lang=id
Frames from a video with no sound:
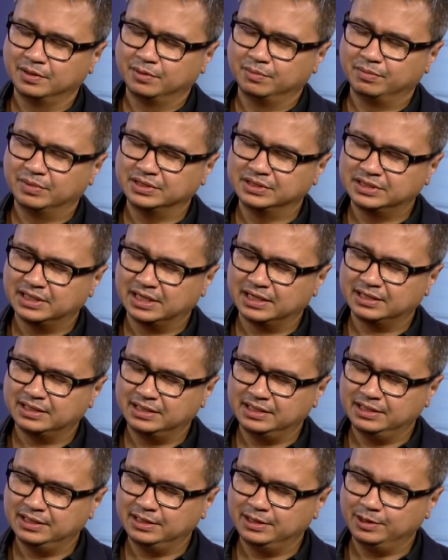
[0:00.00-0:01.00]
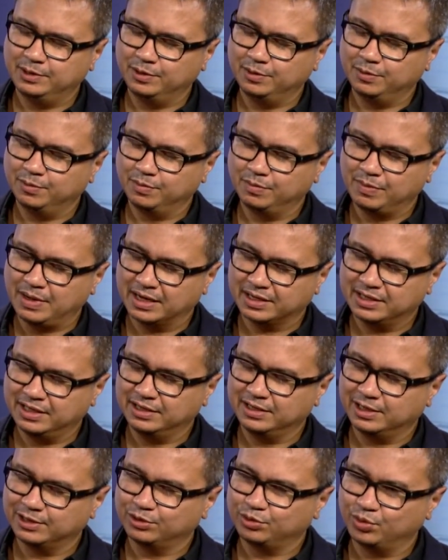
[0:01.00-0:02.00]
menjadi
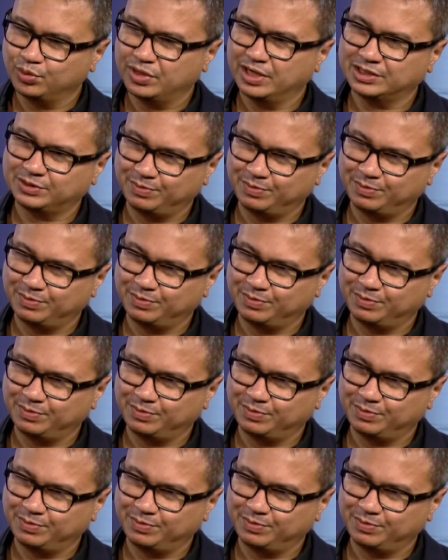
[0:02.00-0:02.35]
bagian dan tugas